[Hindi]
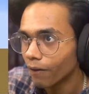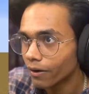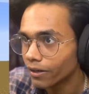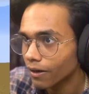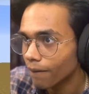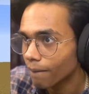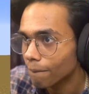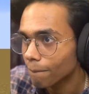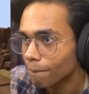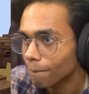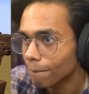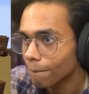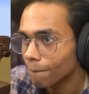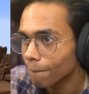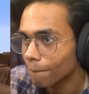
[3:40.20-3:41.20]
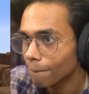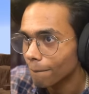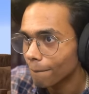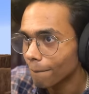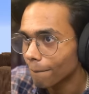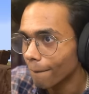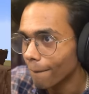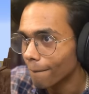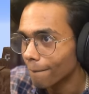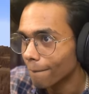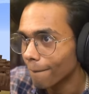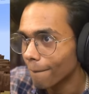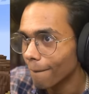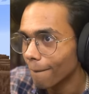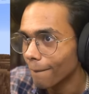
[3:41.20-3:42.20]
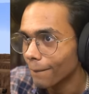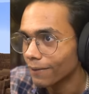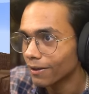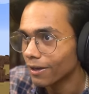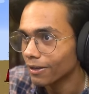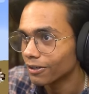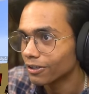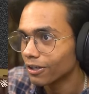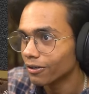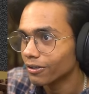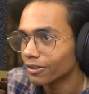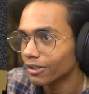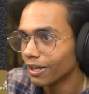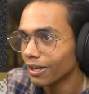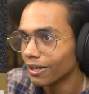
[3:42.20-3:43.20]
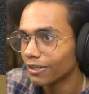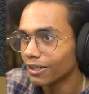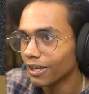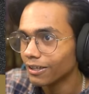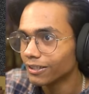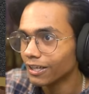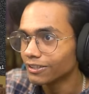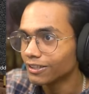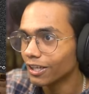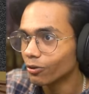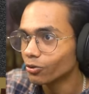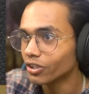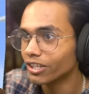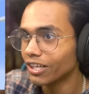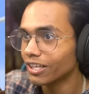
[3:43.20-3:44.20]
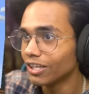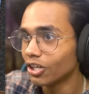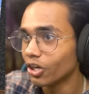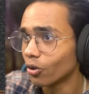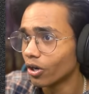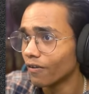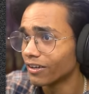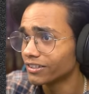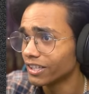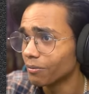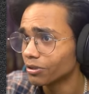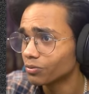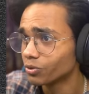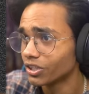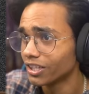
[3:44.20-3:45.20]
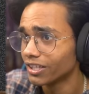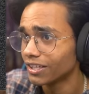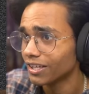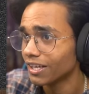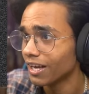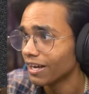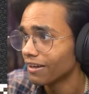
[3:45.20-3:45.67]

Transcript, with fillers: और ये ये ये ये ये ये ये स्टीक उसे दिख नहीं रही होगी वैसे ये बस मुझे दिख रही है